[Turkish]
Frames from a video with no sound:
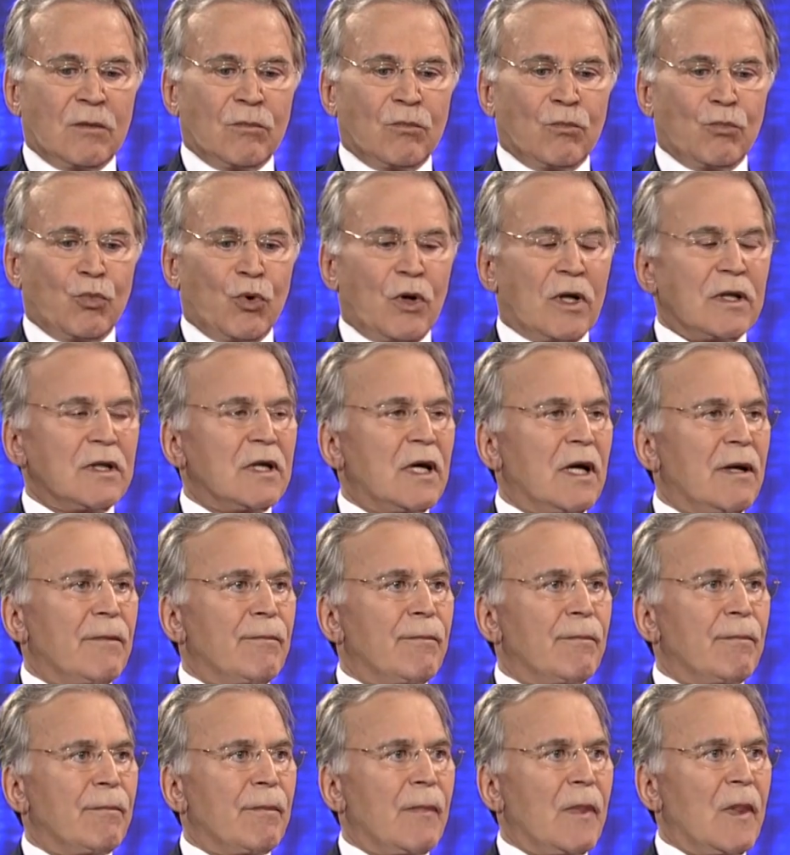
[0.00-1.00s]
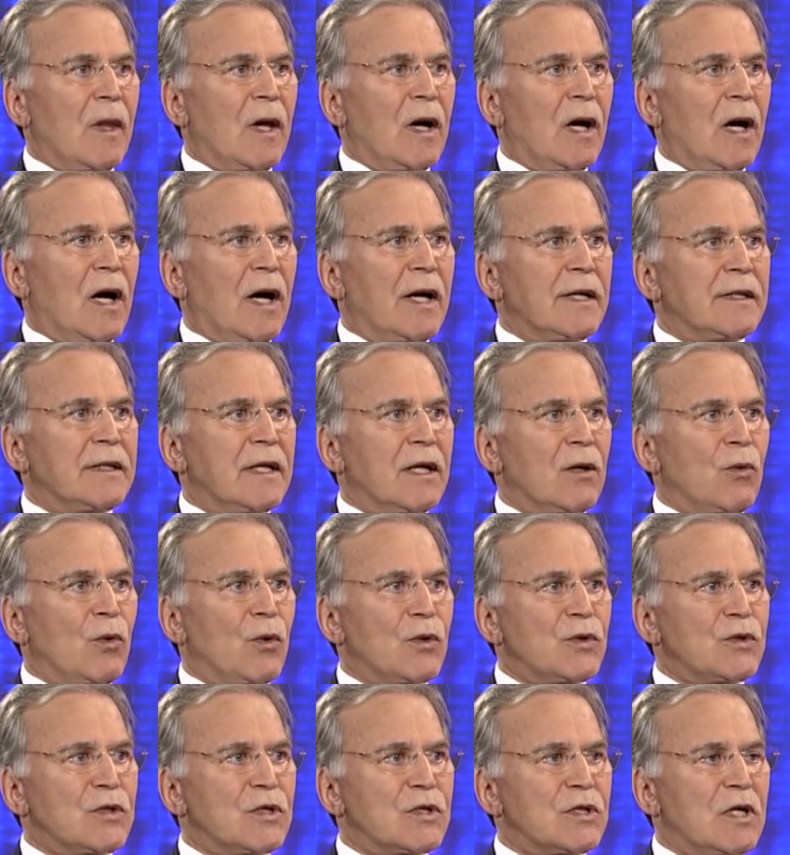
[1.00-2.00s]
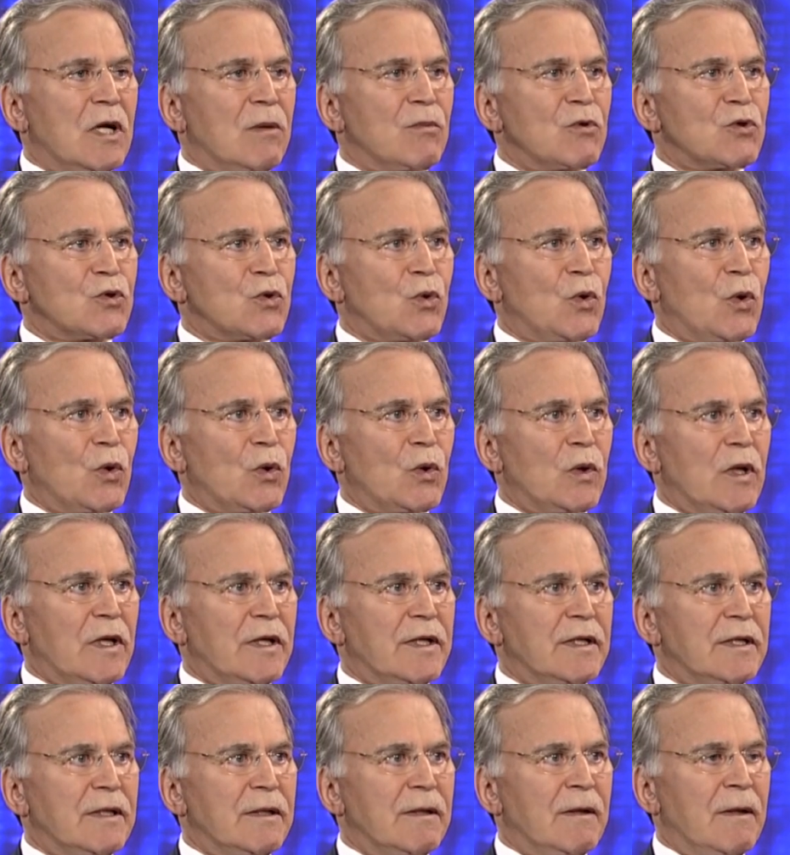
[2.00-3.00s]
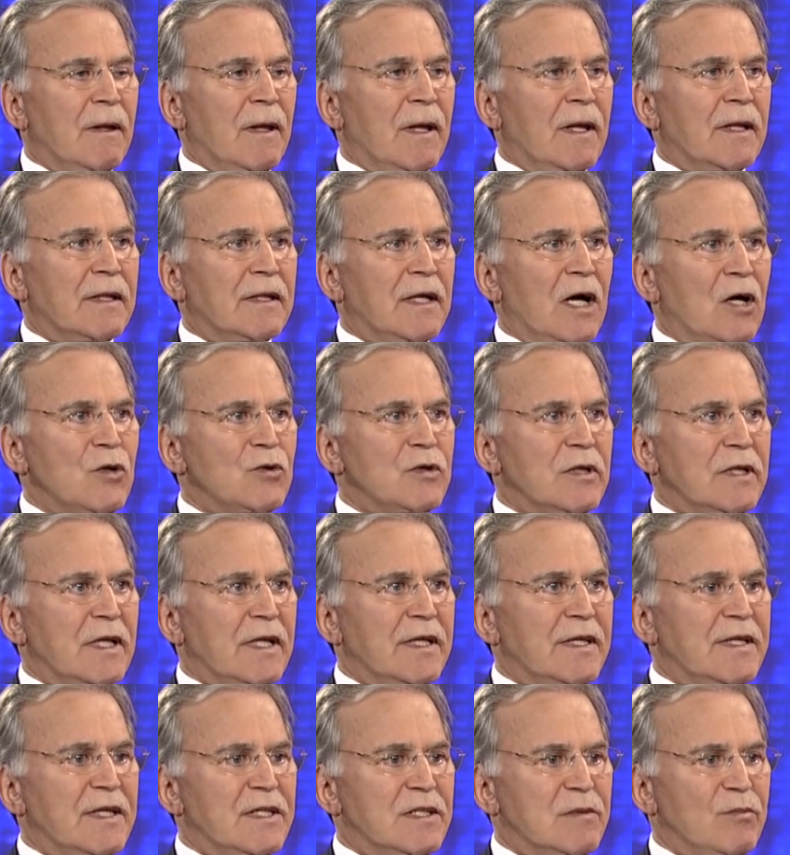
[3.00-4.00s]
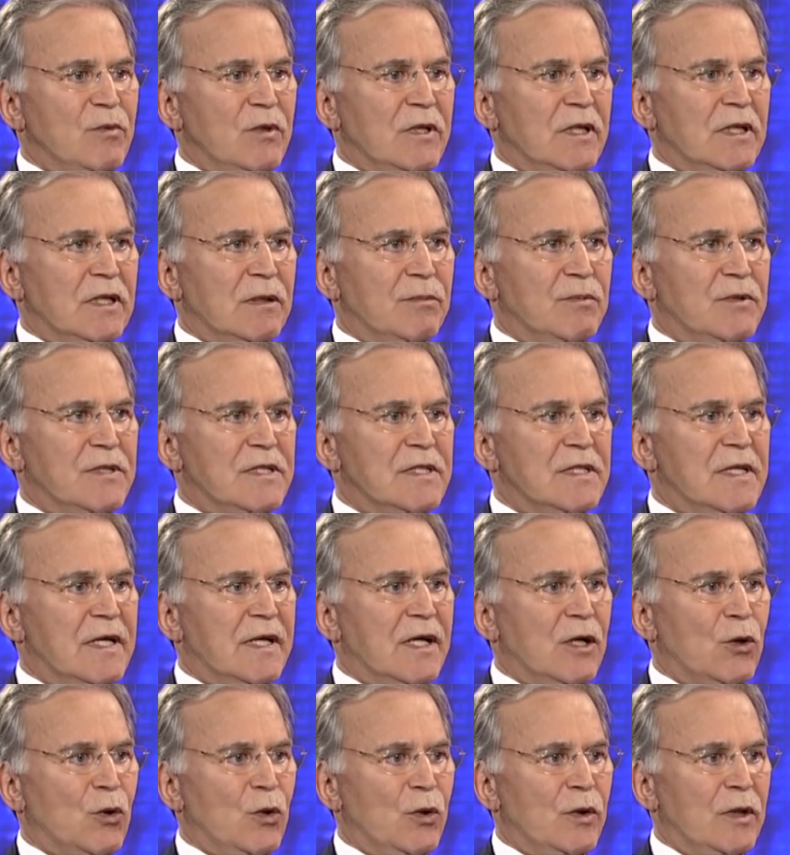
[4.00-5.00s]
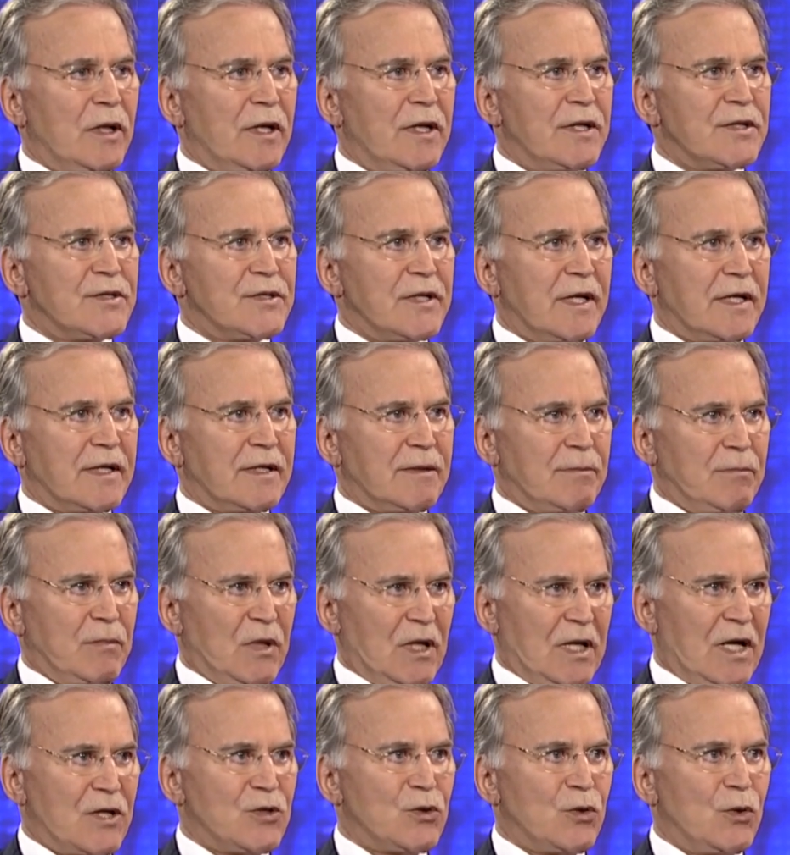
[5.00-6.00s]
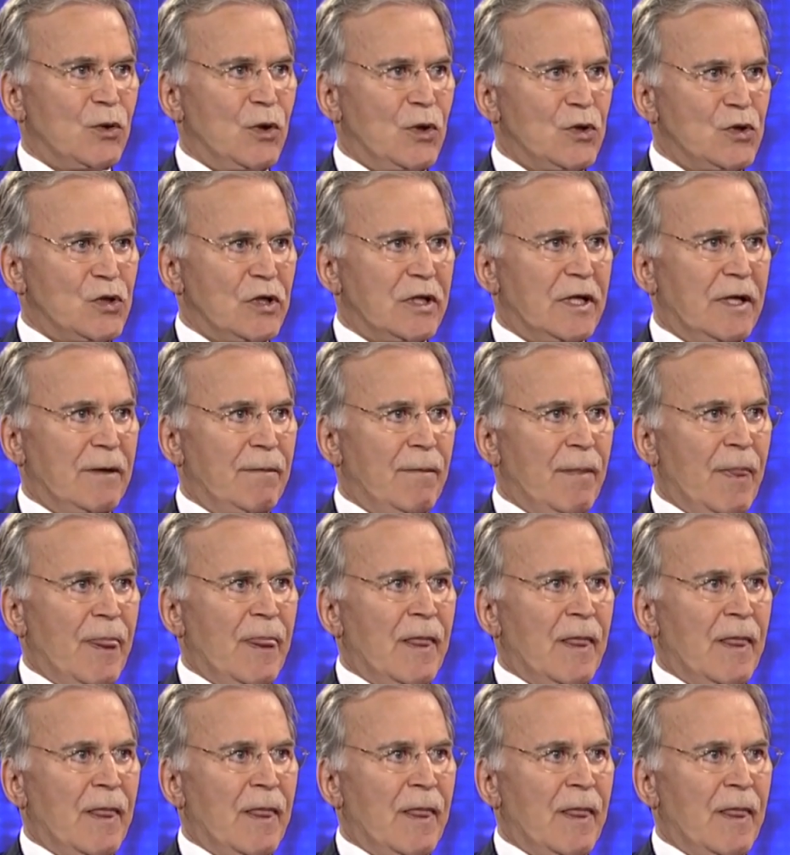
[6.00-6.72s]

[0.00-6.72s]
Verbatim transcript: burada ayda konuşacağımız konuları daha önceden tespit edip sizlere gönderirsek birkaç gün önceden